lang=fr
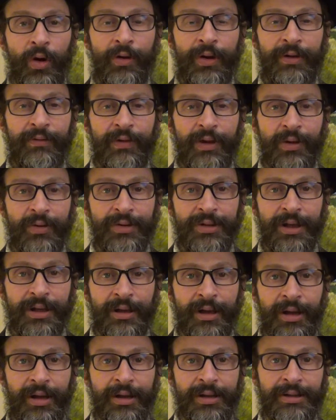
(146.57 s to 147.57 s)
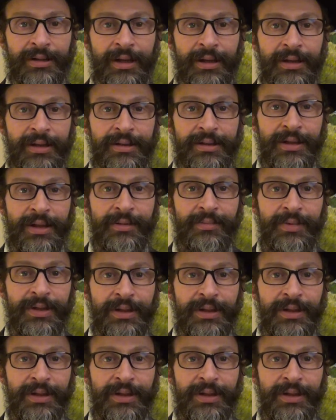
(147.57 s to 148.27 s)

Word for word: en éveillant cette,